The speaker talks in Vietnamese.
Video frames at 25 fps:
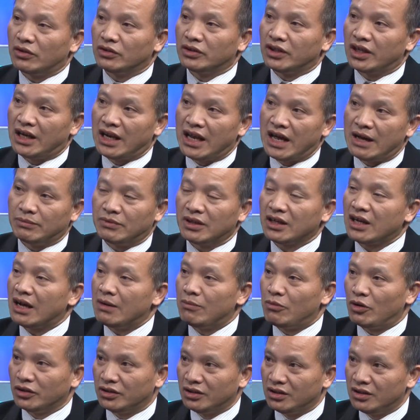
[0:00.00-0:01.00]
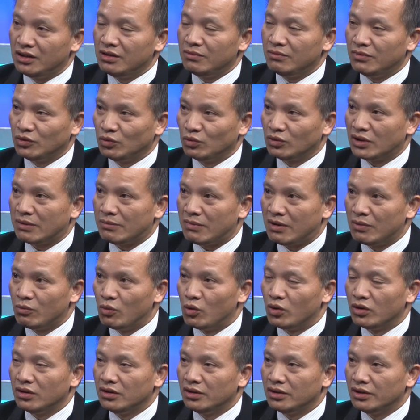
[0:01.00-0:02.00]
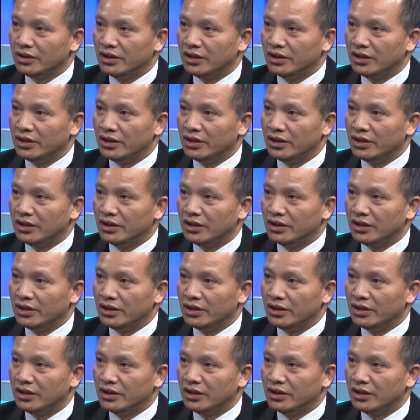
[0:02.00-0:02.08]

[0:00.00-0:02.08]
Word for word: thể làm tất cả mọi thứ mà chúng ta mong muốn.